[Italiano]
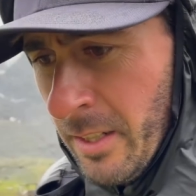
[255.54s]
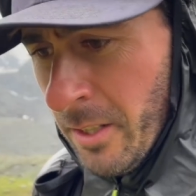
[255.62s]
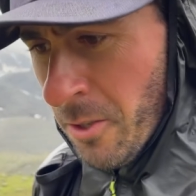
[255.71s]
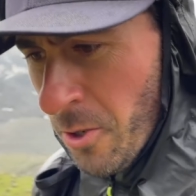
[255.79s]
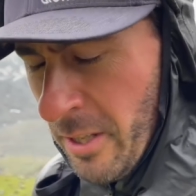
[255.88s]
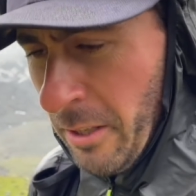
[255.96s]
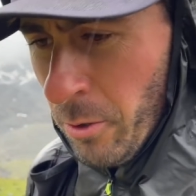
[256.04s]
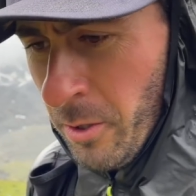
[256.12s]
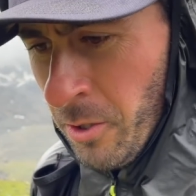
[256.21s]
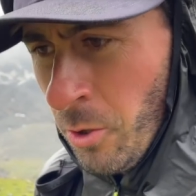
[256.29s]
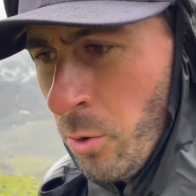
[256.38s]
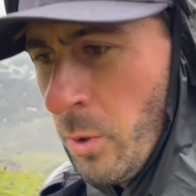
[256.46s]
sono stato
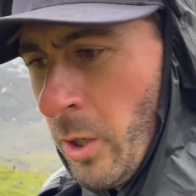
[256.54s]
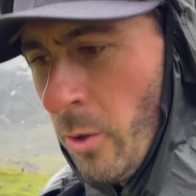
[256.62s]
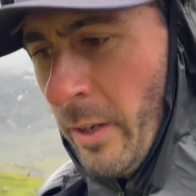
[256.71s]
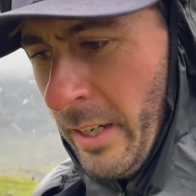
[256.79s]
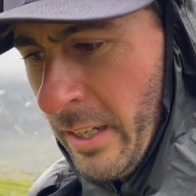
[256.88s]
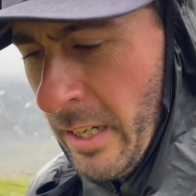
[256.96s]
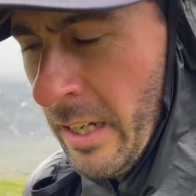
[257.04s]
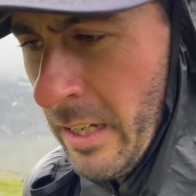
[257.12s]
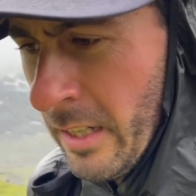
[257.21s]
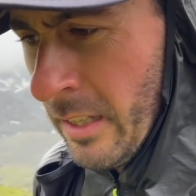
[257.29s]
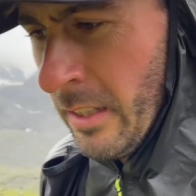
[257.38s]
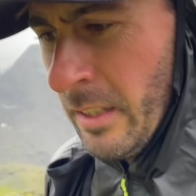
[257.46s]
dentro due ore
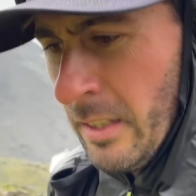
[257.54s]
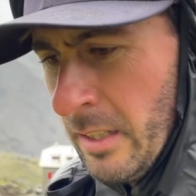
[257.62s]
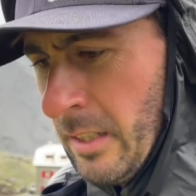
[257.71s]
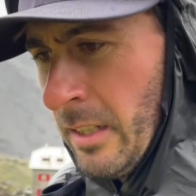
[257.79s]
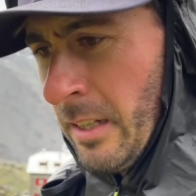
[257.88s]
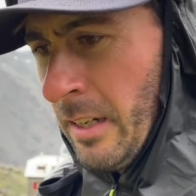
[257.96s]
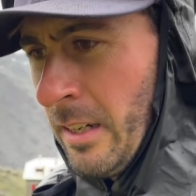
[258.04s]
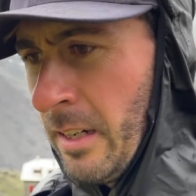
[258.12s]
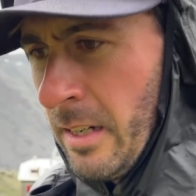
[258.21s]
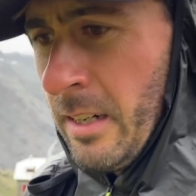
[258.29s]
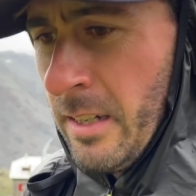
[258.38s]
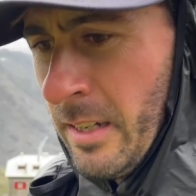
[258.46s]

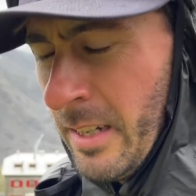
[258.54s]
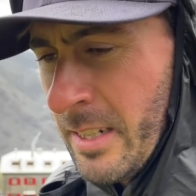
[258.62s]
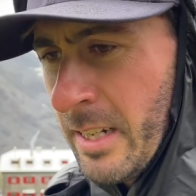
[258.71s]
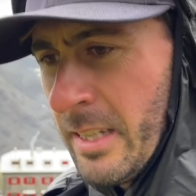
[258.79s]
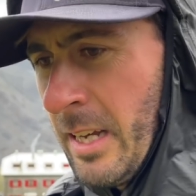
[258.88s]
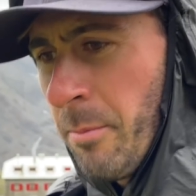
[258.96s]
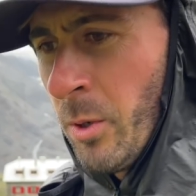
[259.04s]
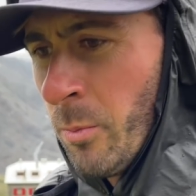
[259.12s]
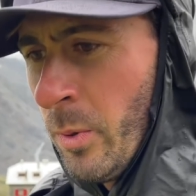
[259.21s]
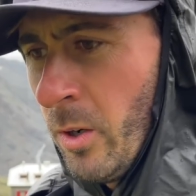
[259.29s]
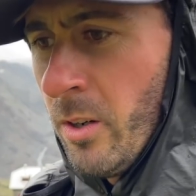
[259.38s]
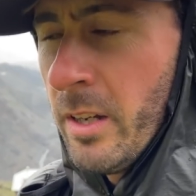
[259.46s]
a, a scaldarmi un
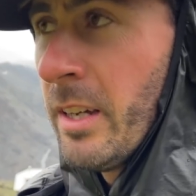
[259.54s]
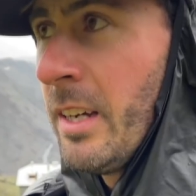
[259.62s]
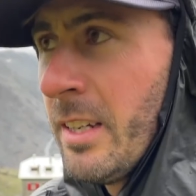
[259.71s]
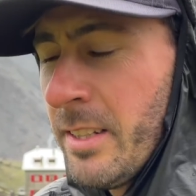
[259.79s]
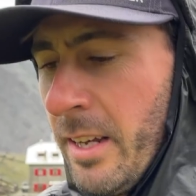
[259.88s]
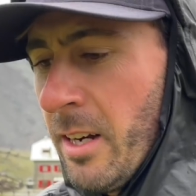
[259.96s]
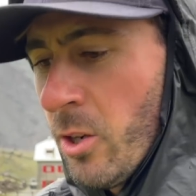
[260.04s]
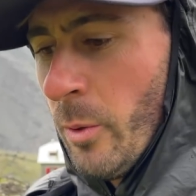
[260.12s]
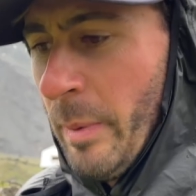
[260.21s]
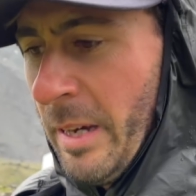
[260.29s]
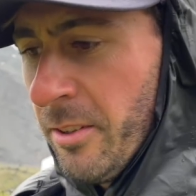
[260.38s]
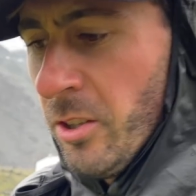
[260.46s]
po' e a stare al
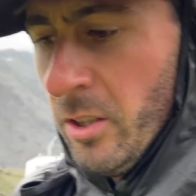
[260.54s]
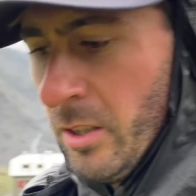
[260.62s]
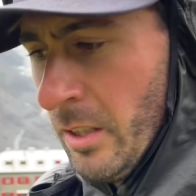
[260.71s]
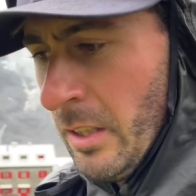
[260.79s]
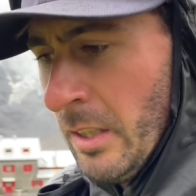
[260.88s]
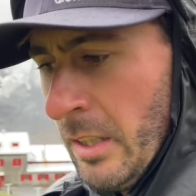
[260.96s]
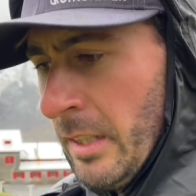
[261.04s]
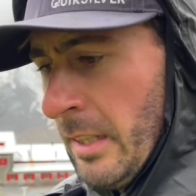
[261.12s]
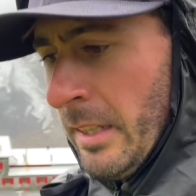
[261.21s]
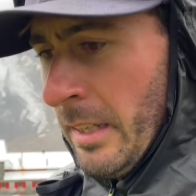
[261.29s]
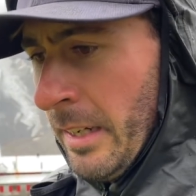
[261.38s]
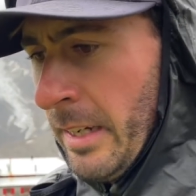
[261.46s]
coperto
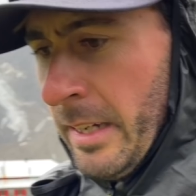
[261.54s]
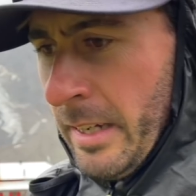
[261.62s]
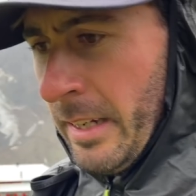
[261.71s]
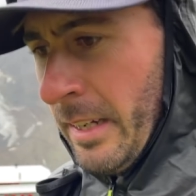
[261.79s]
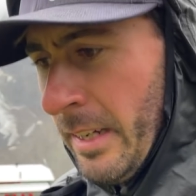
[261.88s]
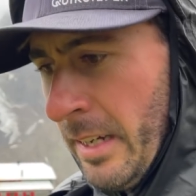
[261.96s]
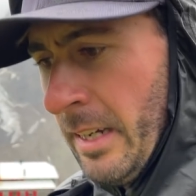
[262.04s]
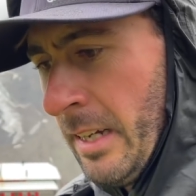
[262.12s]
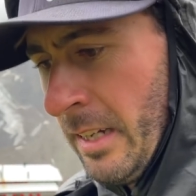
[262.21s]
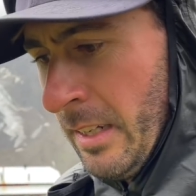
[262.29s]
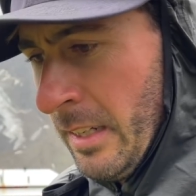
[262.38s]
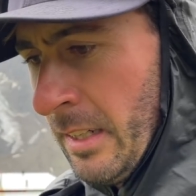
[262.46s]
e
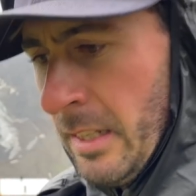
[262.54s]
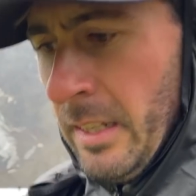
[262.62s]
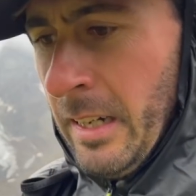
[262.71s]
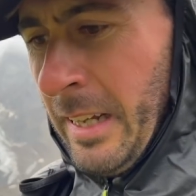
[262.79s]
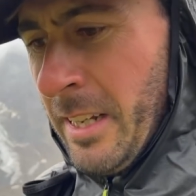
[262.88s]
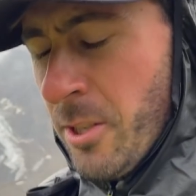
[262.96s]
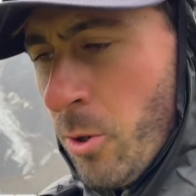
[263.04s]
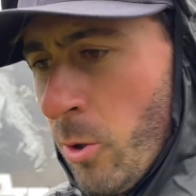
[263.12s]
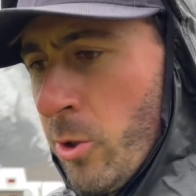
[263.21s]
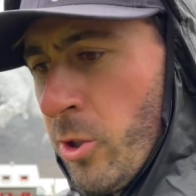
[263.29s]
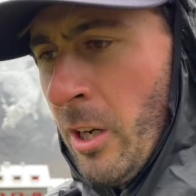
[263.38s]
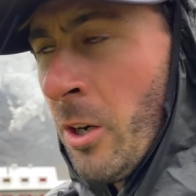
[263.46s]
adesso
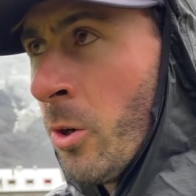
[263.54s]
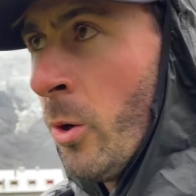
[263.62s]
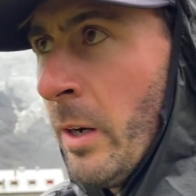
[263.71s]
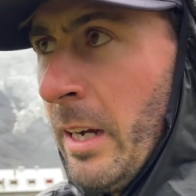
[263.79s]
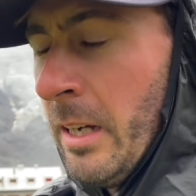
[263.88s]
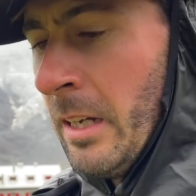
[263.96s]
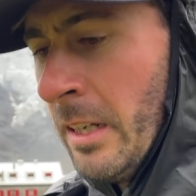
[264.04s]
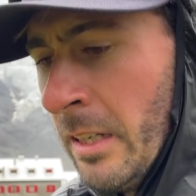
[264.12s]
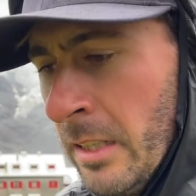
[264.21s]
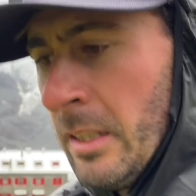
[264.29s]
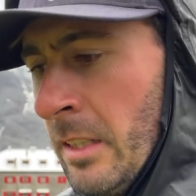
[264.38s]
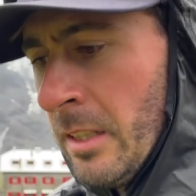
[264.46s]
gozzolo ancora
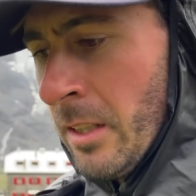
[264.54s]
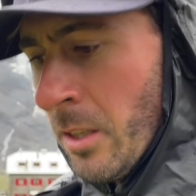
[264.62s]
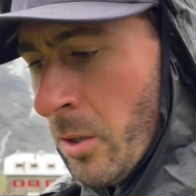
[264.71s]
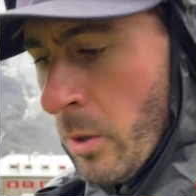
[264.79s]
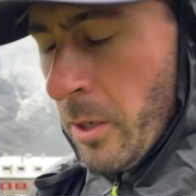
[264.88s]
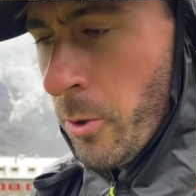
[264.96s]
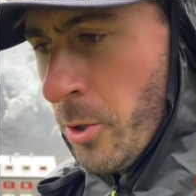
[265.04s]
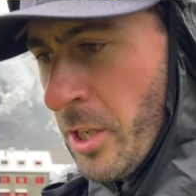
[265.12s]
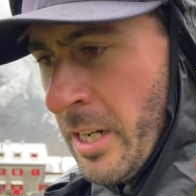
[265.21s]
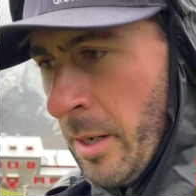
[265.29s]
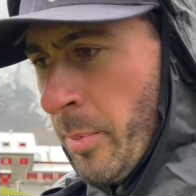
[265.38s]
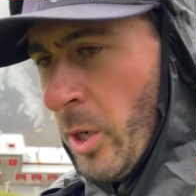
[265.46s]

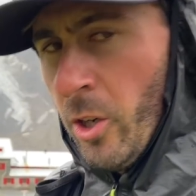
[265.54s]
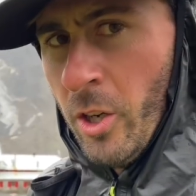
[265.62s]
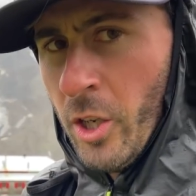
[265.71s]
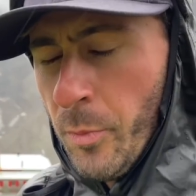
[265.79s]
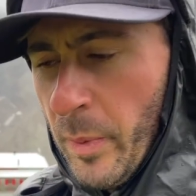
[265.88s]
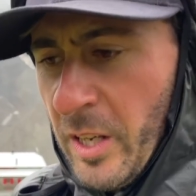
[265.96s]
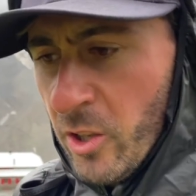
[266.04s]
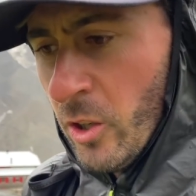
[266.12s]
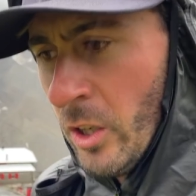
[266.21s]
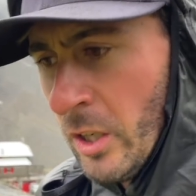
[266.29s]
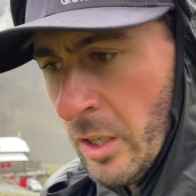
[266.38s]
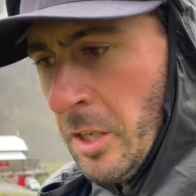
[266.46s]
qualcosina però spero,
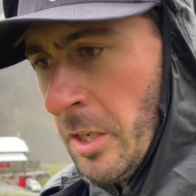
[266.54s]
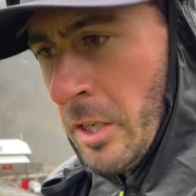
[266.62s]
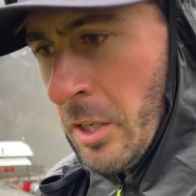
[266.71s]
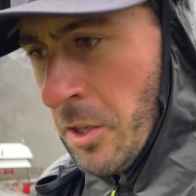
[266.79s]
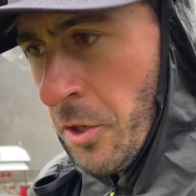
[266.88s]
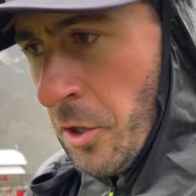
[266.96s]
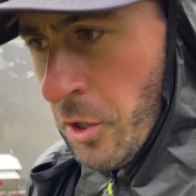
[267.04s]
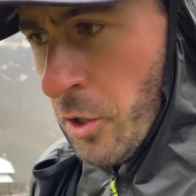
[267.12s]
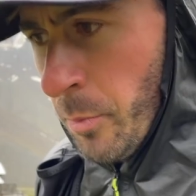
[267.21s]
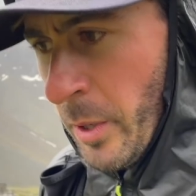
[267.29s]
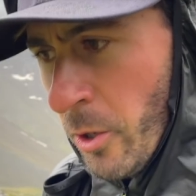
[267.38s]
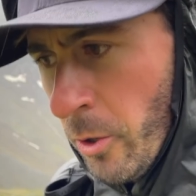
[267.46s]

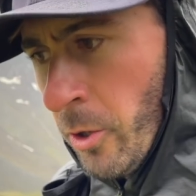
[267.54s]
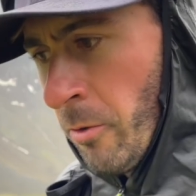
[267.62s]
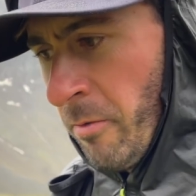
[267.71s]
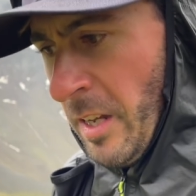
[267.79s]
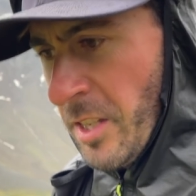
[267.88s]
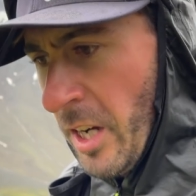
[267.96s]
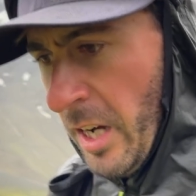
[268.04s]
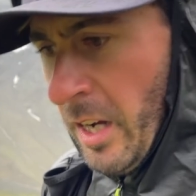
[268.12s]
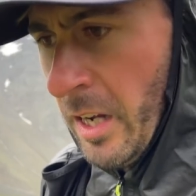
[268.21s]
spero che non faccia